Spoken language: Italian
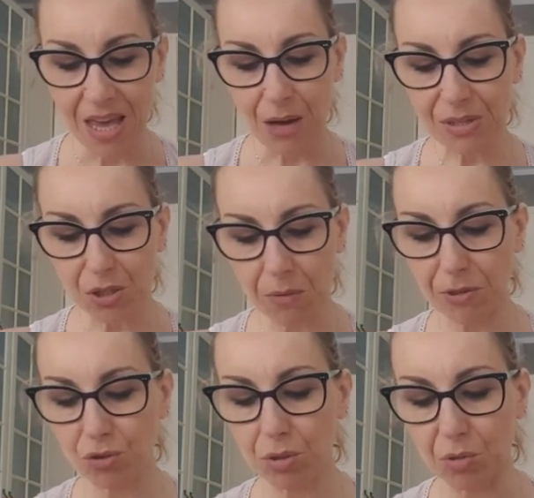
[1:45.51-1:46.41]
Questo mi è
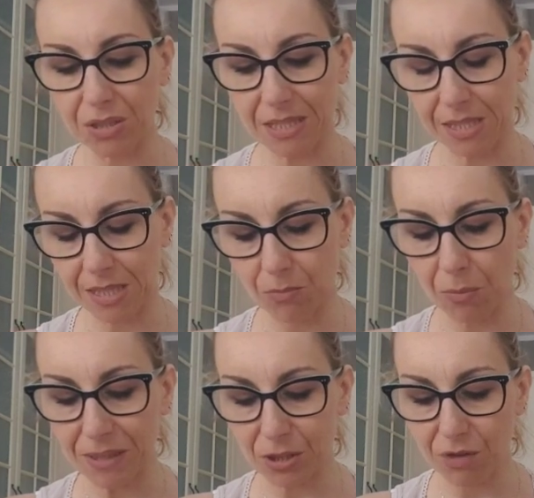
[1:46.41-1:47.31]
piaciuto
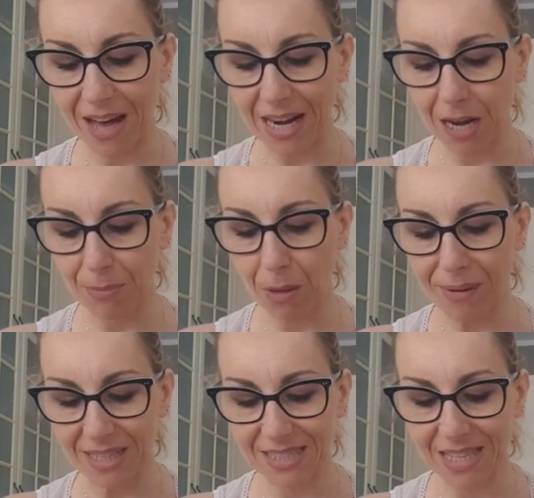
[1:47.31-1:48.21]
moltissimo per trovare la
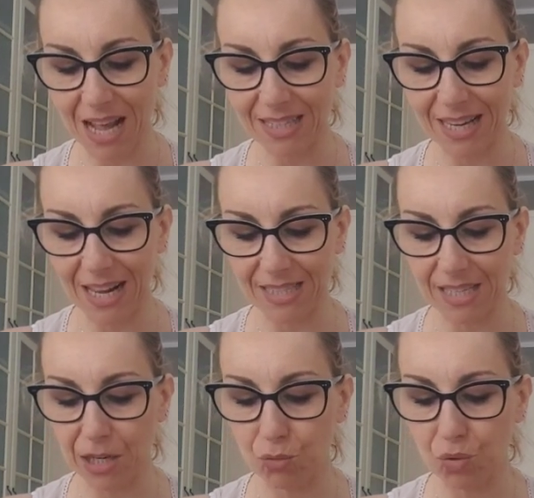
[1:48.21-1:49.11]
propria strada
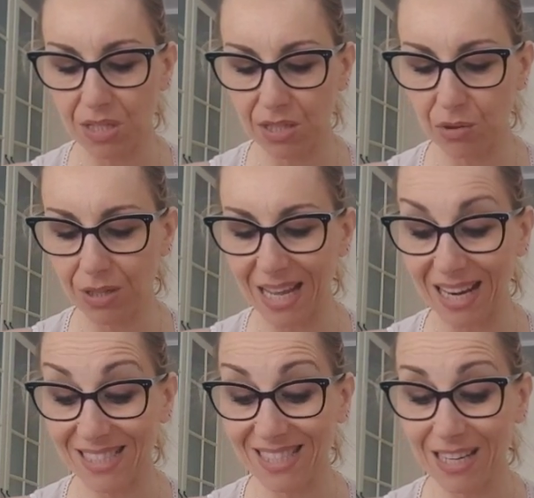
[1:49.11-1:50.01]
grazie all'intuizione,
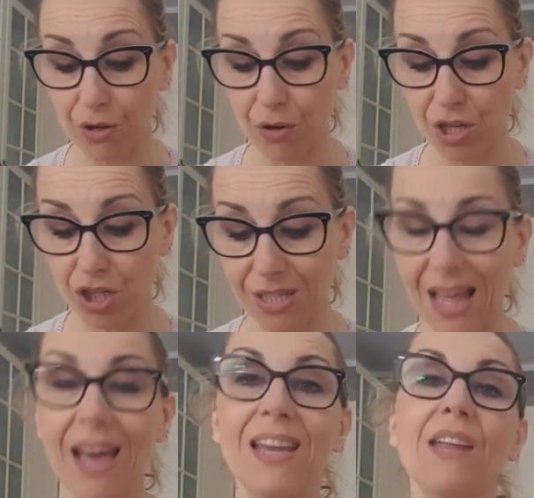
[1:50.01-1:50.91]
alla
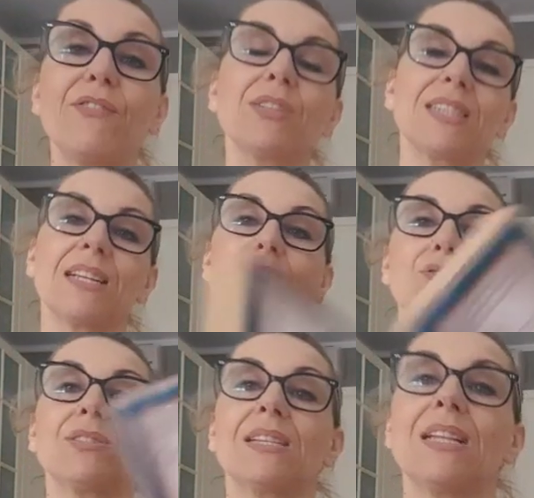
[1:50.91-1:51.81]
sincronicità e alle forze
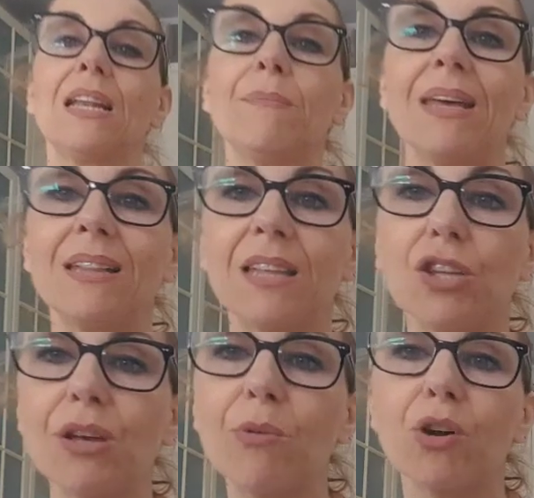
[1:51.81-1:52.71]
nascoste della mente.
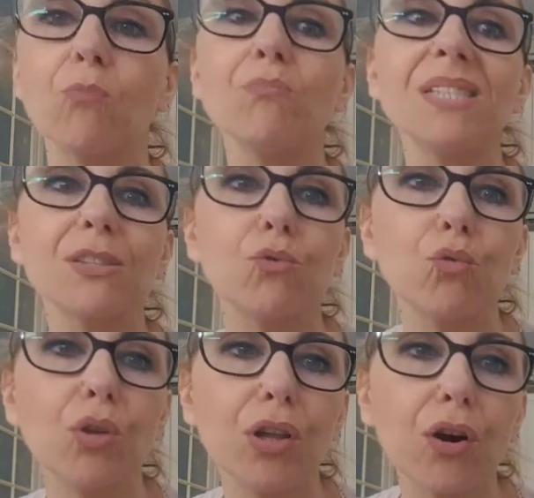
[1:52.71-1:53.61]
Diciamo che è un
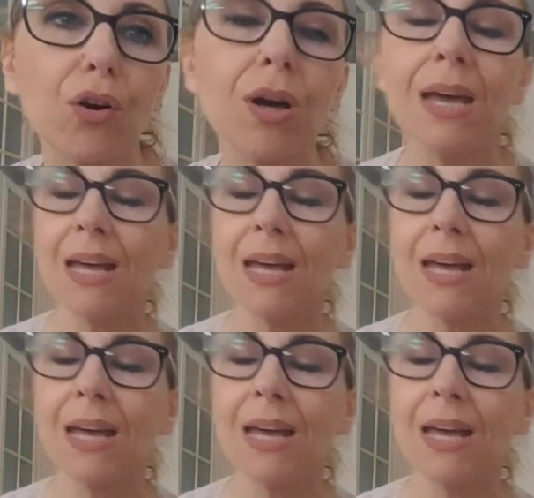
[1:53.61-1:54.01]
miscuglio